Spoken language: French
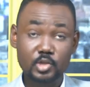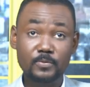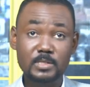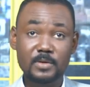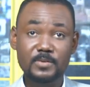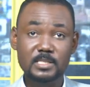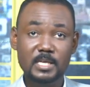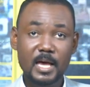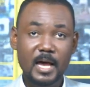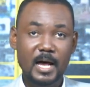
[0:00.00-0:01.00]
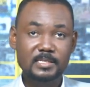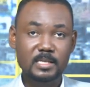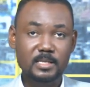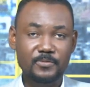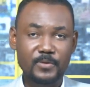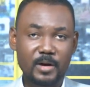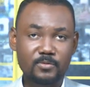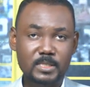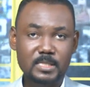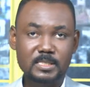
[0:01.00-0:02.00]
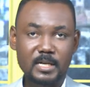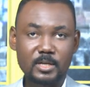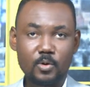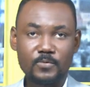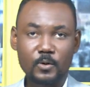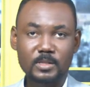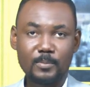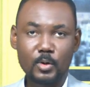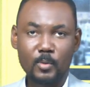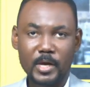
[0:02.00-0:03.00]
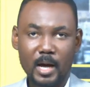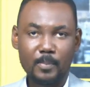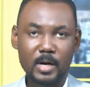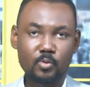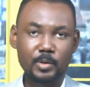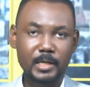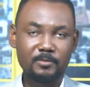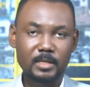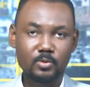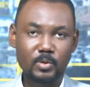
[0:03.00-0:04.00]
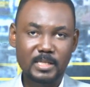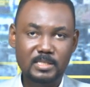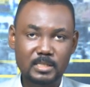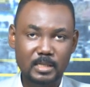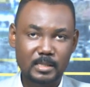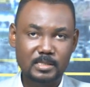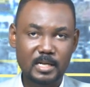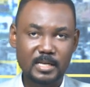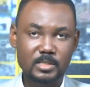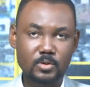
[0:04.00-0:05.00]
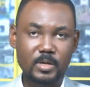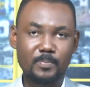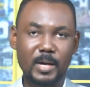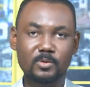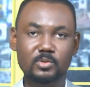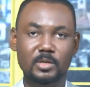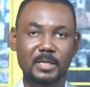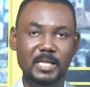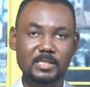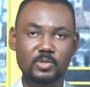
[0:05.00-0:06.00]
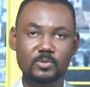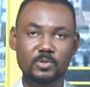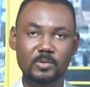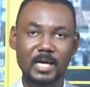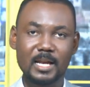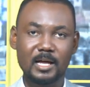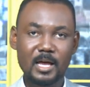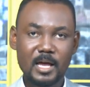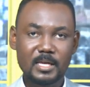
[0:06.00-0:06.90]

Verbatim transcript: Je vous invite à cet effet à vous installer confortablement et à parcourir avec nous les titres sélectionnés par notre rédaction centrale